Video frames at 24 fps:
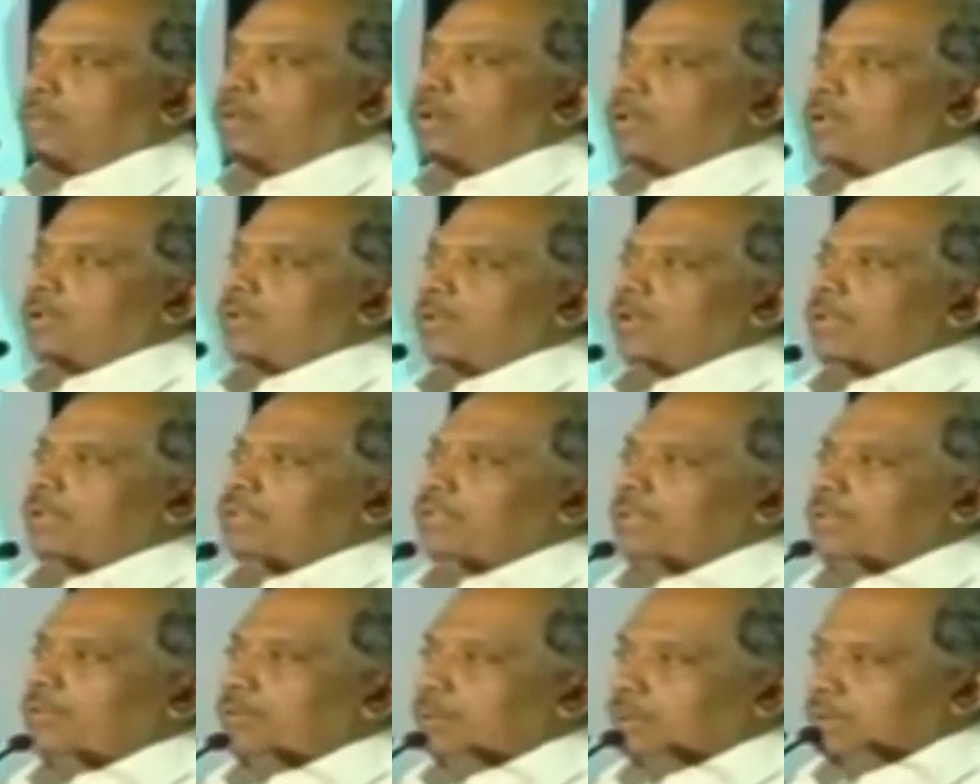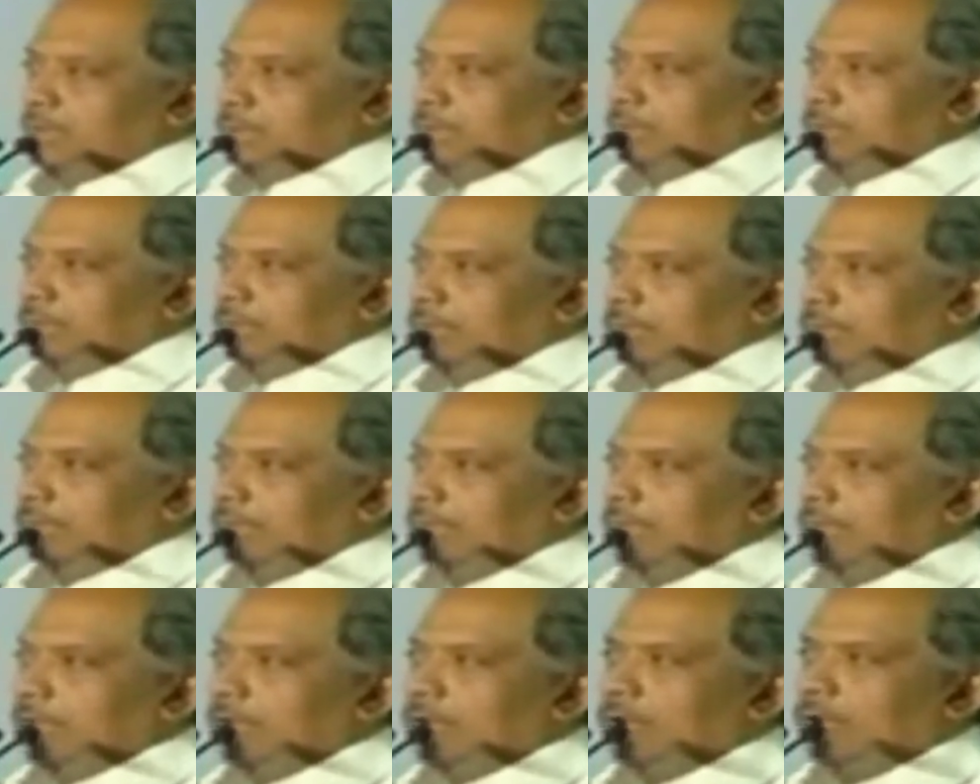உங்களுடைய உள்ளத்தில் ஒரு
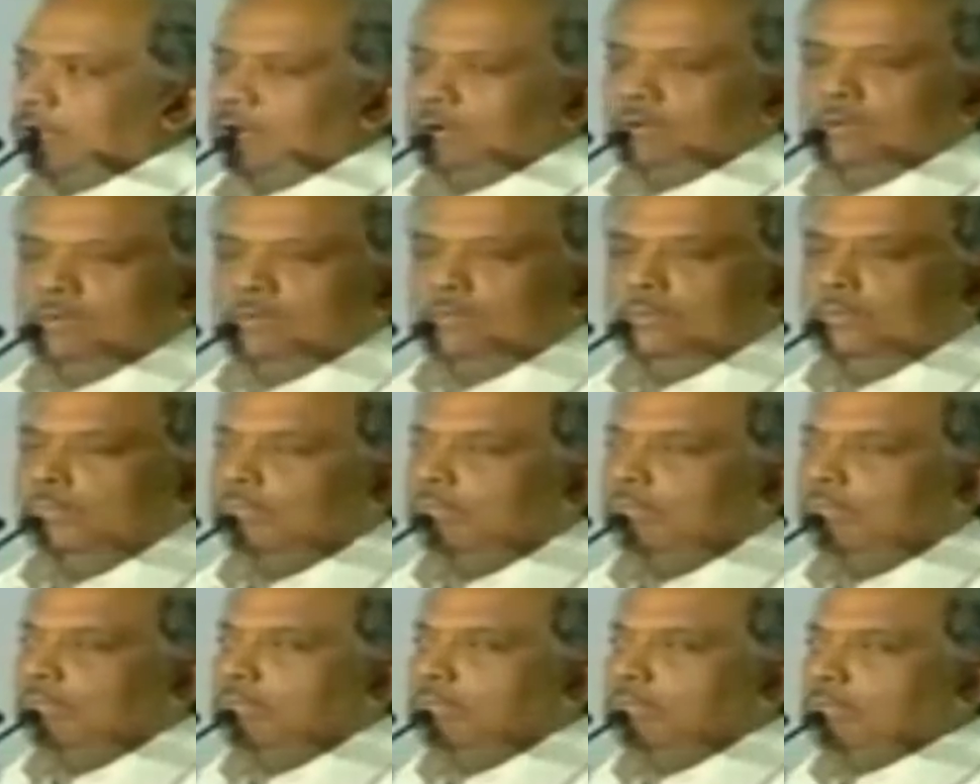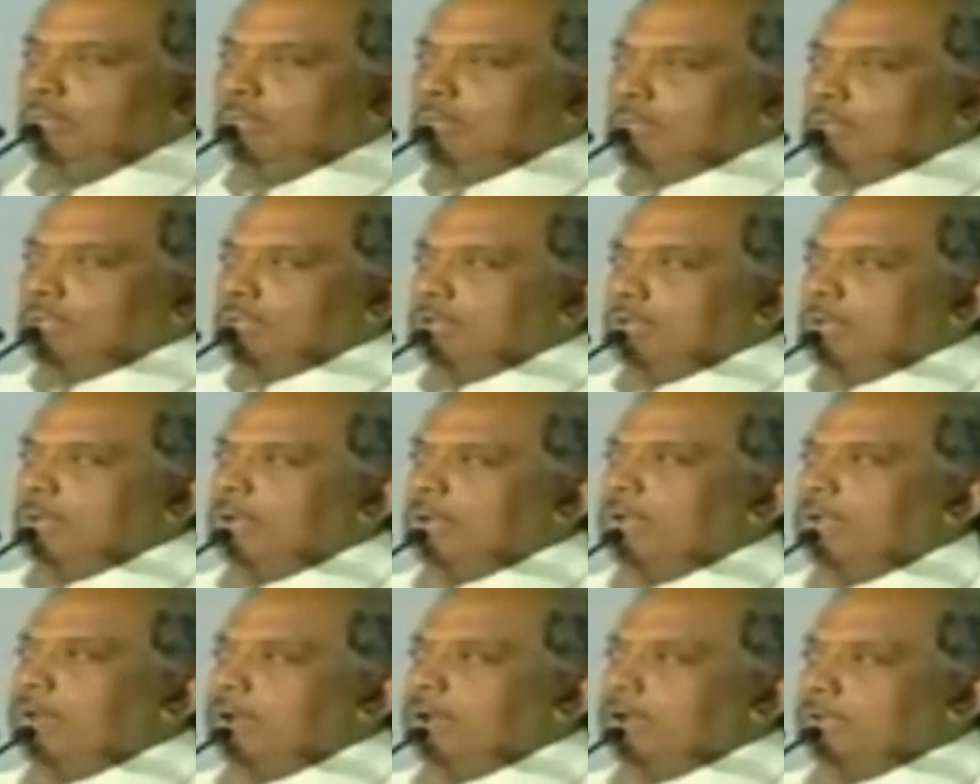அருள்
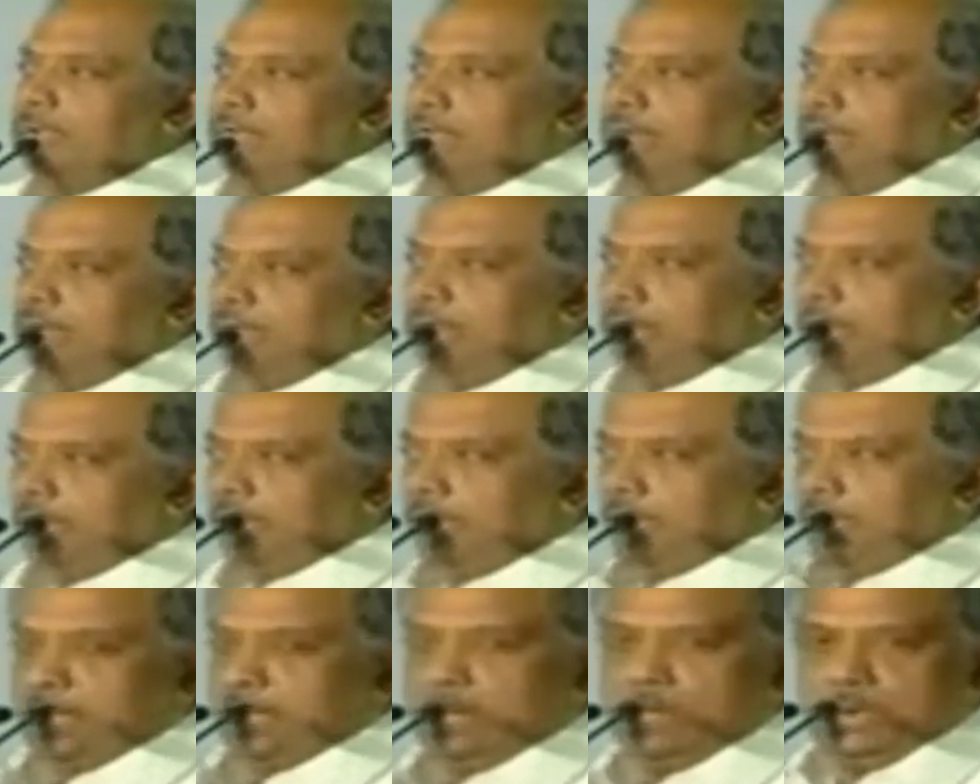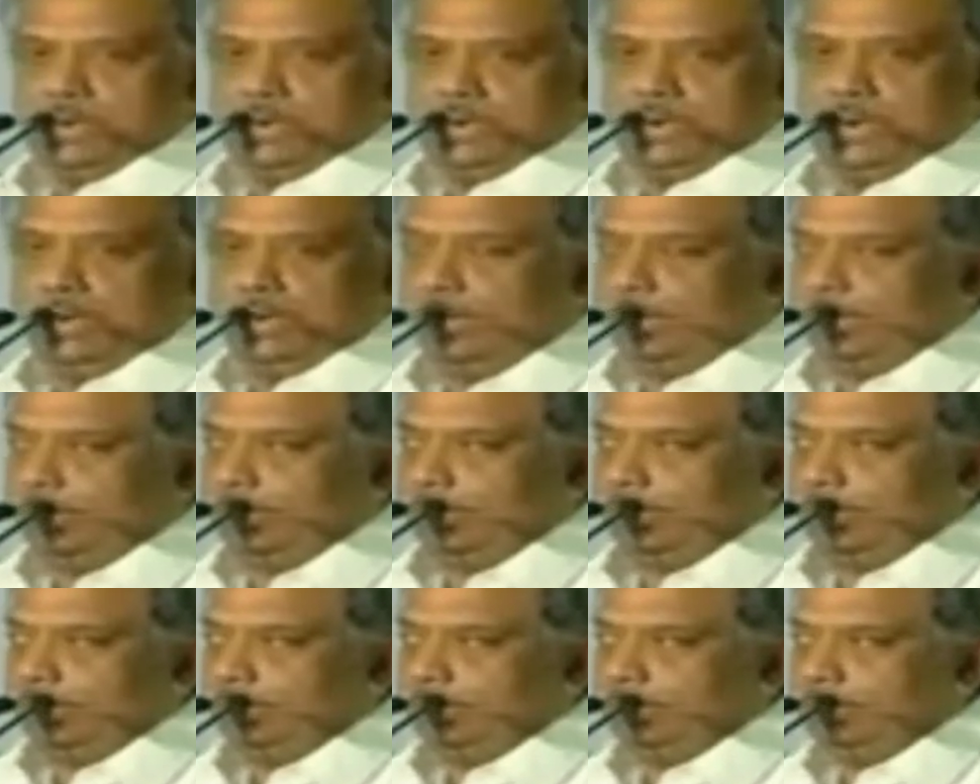சுகமான வாழ்க்கை வேண்டும் என்று விதைக்கப்பட்டிருக்கின்றது